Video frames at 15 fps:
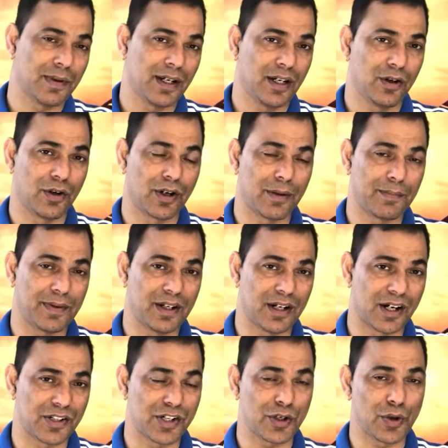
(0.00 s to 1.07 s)
में और अपनी
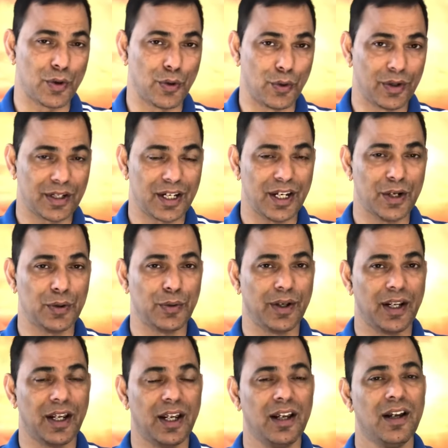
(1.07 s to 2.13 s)
राशि को होल्ड किए हुए
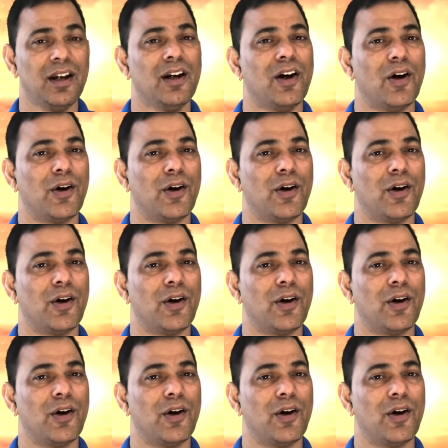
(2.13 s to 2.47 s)
हैं